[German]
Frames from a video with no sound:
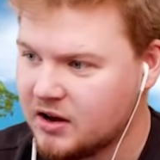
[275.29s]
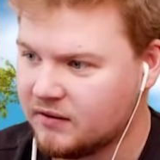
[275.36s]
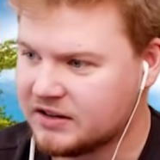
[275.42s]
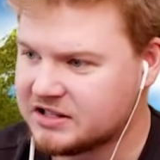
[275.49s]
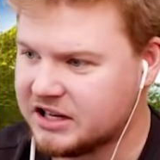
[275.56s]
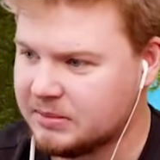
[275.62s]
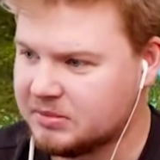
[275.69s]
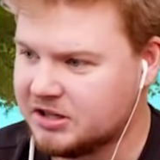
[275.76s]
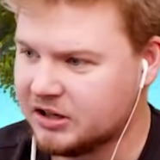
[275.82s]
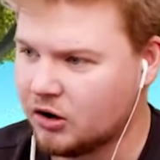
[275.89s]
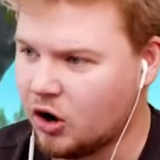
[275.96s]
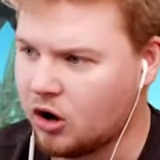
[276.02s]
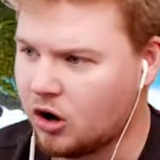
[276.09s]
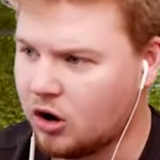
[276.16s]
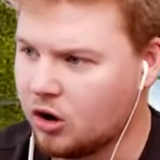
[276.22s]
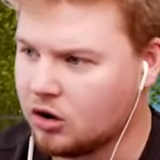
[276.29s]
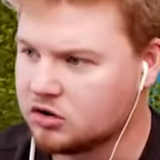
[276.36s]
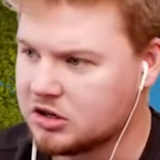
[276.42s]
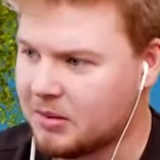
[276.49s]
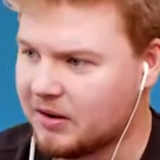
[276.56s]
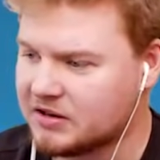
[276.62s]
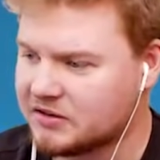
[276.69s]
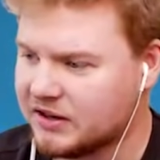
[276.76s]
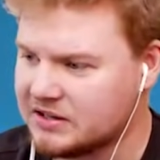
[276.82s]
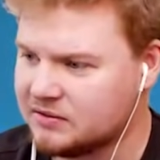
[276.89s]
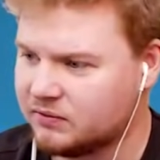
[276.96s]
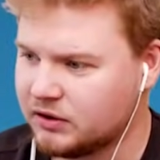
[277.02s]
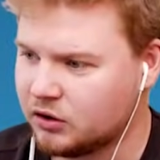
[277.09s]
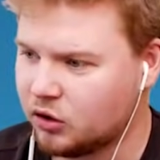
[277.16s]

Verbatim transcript: Was lebt hier noch? Sag mal, was war das denn für